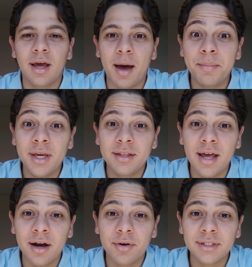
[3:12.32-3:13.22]
A minha
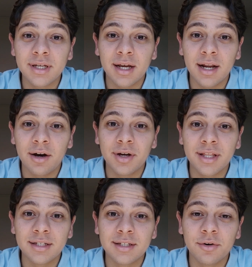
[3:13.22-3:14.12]
ideia com esse canal é
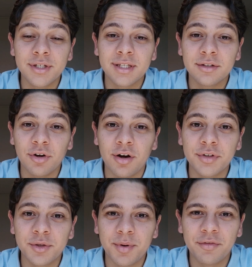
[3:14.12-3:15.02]
trazer coisas
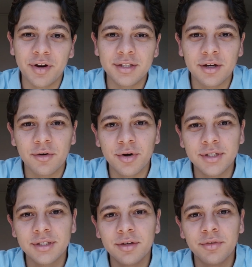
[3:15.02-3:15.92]
novas, de preferência
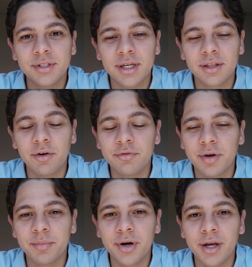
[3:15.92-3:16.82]
coisas que você não
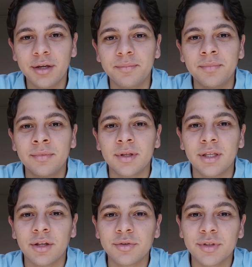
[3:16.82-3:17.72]
vê por aí.
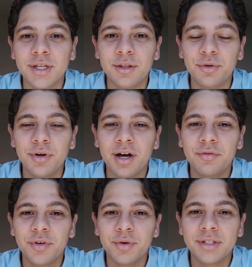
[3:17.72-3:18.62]
Então, se você nunca
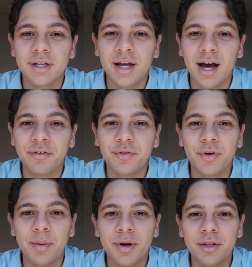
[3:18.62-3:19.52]
viu esse gráfico
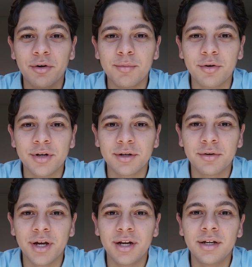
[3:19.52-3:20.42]
e aprendeu alguma coisa
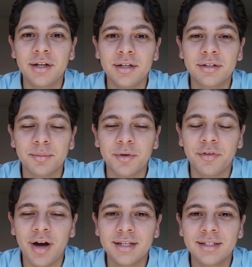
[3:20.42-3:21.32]
com ele, isso me
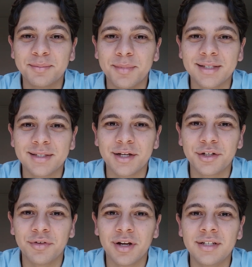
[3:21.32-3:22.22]
faz
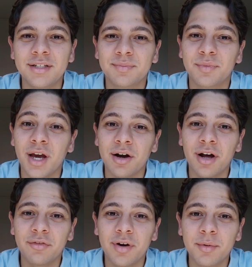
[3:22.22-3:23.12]
bastante feliz. E
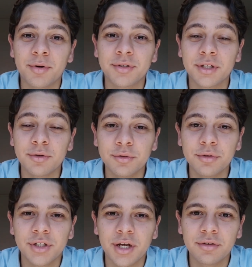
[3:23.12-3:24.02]
agora vamos para o
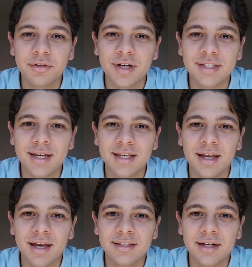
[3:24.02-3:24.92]
segundo jeito de fazer renda
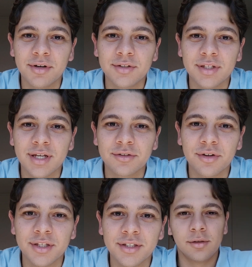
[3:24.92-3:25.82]
extra com as suas
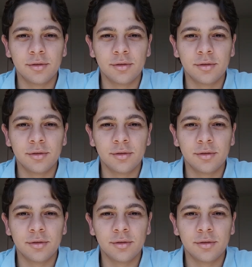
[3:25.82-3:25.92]
ações.